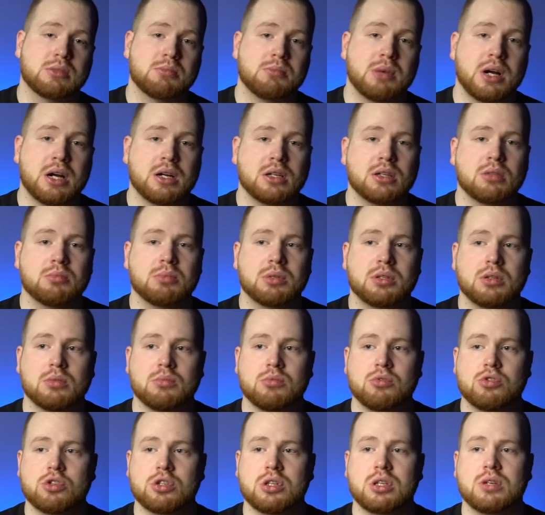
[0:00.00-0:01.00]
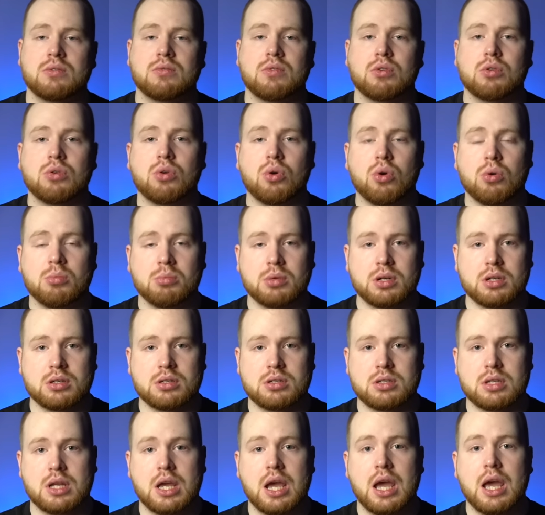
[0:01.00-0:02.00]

пахнет, потому что его громкость,